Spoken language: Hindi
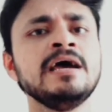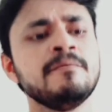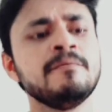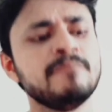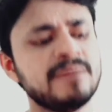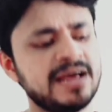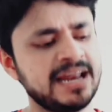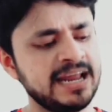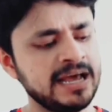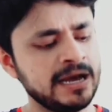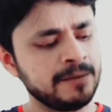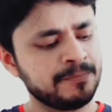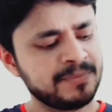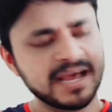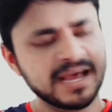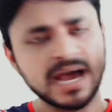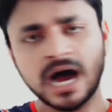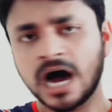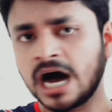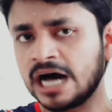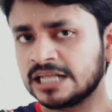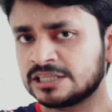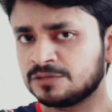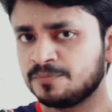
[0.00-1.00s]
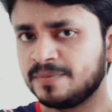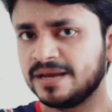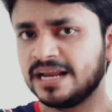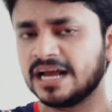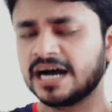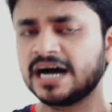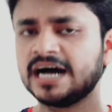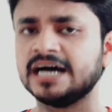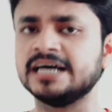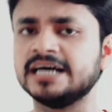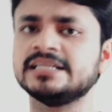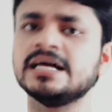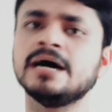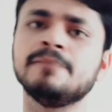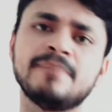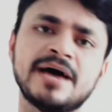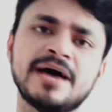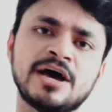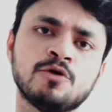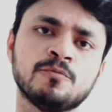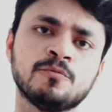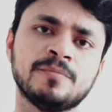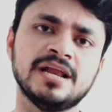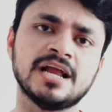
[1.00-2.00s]
मैंने अपने हाथ पे लगाया था
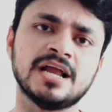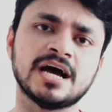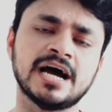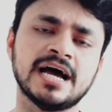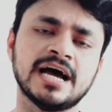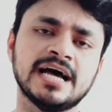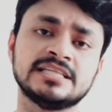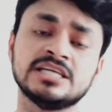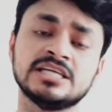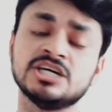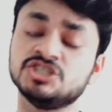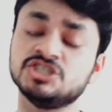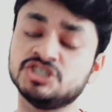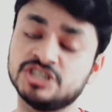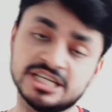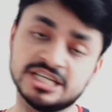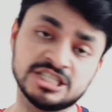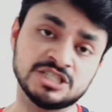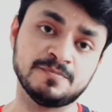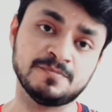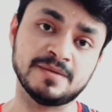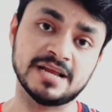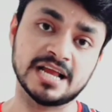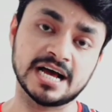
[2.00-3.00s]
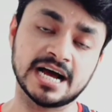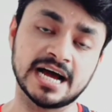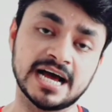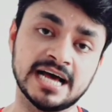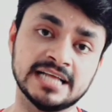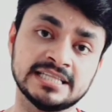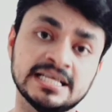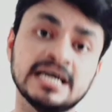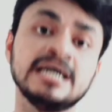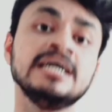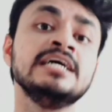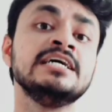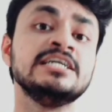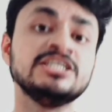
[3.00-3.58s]
पैरों पे लगाया था चेस्ट पे लगाया था